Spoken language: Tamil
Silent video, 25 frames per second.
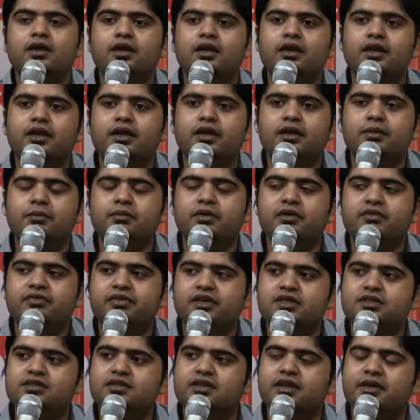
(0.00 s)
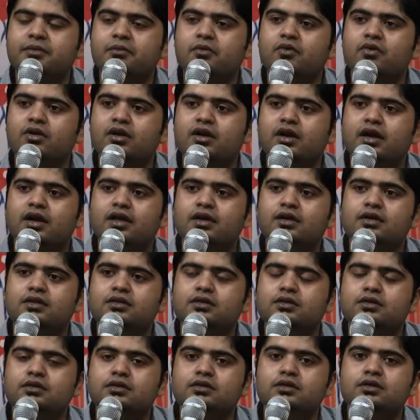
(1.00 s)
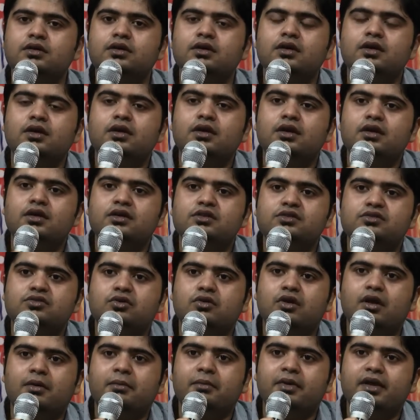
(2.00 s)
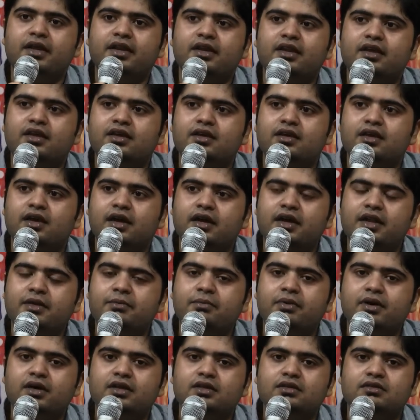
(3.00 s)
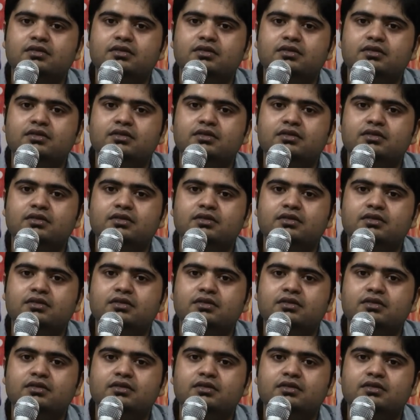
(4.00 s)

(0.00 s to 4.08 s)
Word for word: இன்றைக்கி நம்ம ஃபர்ஸ்ட் டைம் ஒன்று நடக்குது ஸோ நம்ம இன்னைக்கு கண்டிப்பாக